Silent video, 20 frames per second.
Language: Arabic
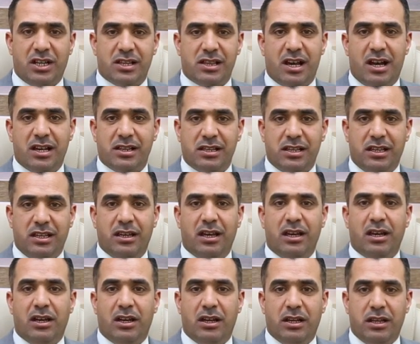أساسي
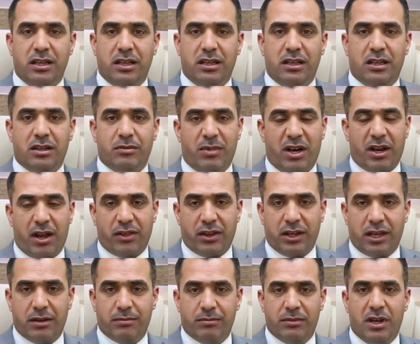
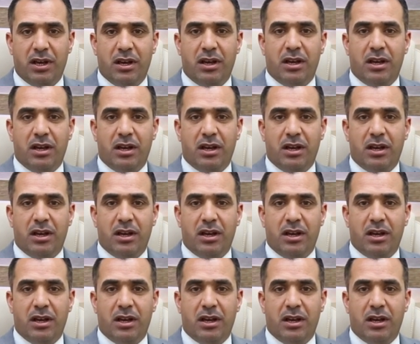لمرضهم